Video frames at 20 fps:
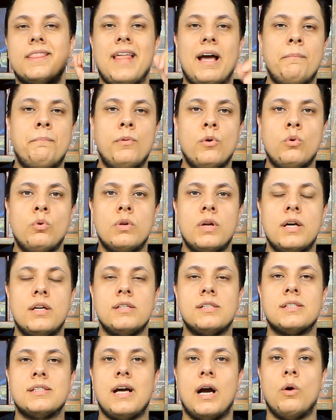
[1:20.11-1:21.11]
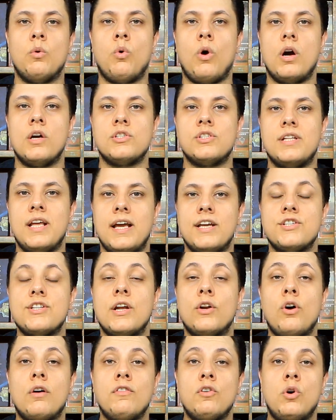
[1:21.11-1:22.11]
Tá procurando Star Wars Dash
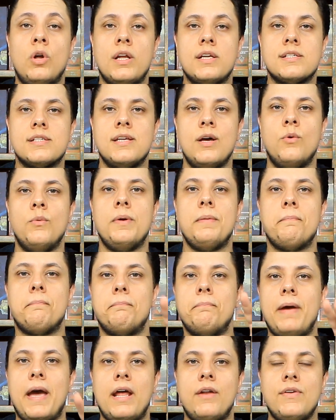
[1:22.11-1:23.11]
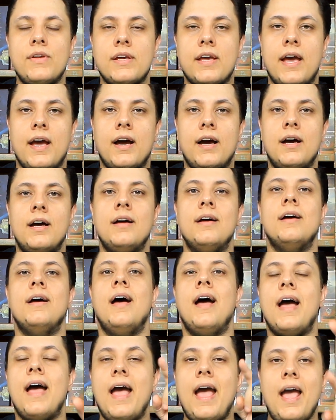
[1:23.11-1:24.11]
na nova coleção Império em Guerra?
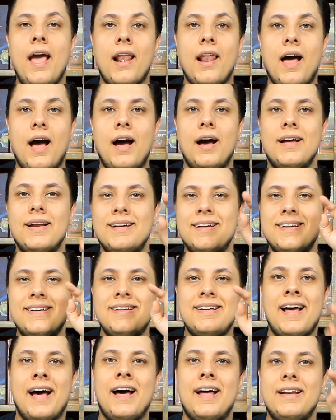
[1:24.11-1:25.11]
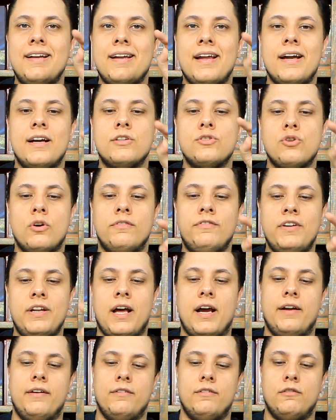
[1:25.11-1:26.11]
É lá na Nerd
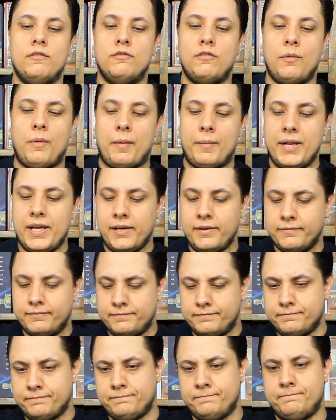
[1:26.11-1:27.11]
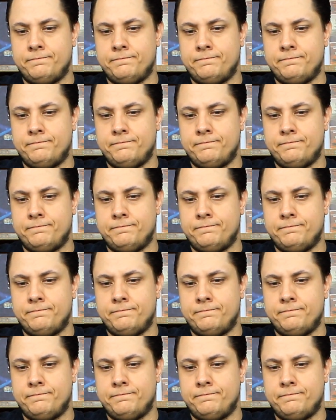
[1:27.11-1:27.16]
Offline. Vamos abrir?